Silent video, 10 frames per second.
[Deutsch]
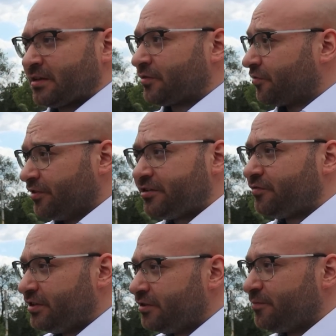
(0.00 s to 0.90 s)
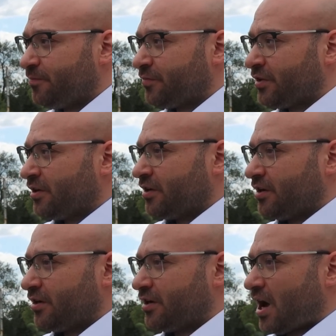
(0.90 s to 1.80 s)
Das ist nicht viel, ja.
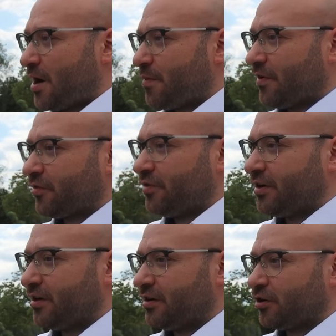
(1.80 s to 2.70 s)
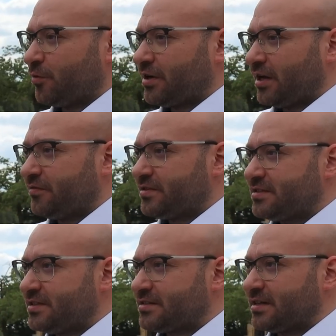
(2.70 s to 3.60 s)
äh, aber was wir, glaube ich, alle
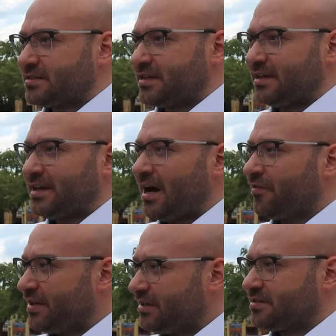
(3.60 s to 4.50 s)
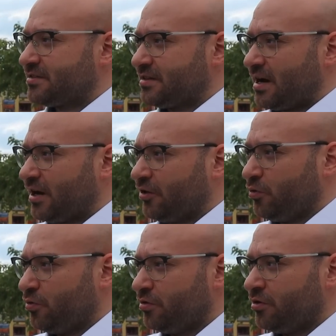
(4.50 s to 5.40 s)
wissen, ist, dass egal welches
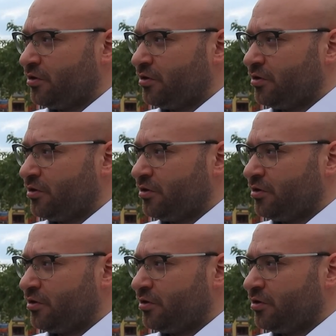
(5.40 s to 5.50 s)
Szenario,